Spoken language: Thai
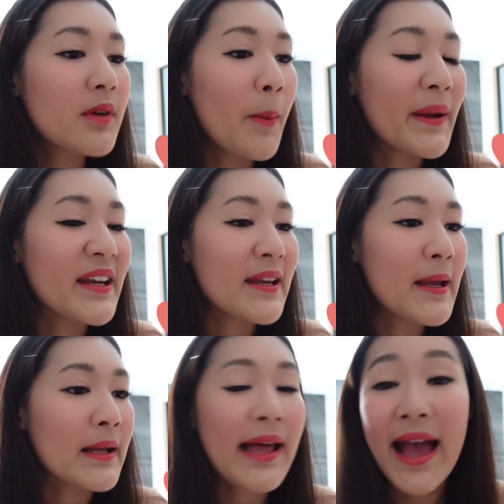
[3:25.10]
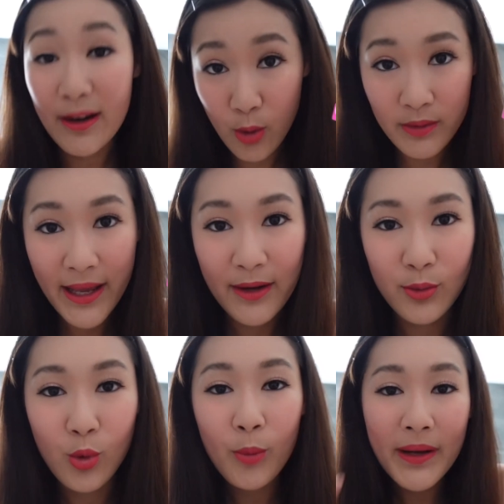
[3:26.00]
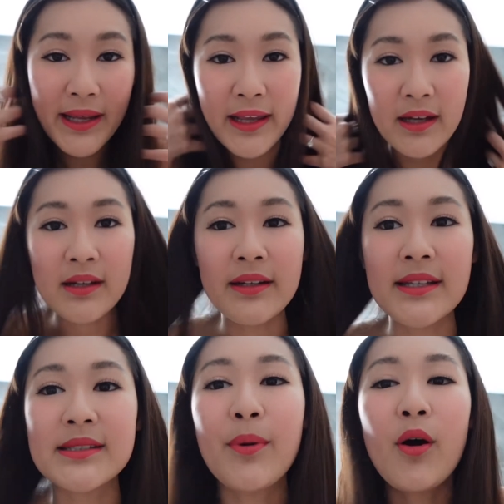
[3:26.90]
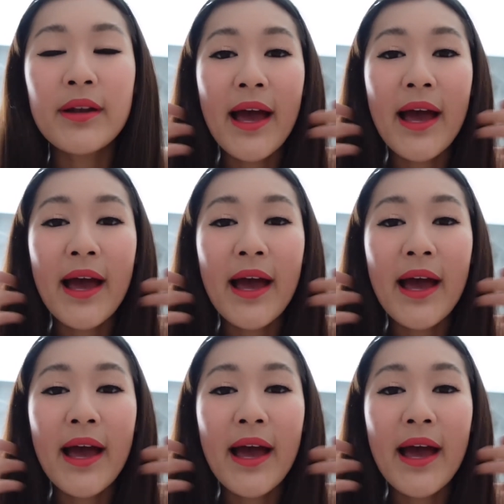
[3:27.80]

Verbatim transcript: อกไปไหนดีอะถ่ายร่องถ่ายรูปอะไรเงี้ยเออน่าจะพอได้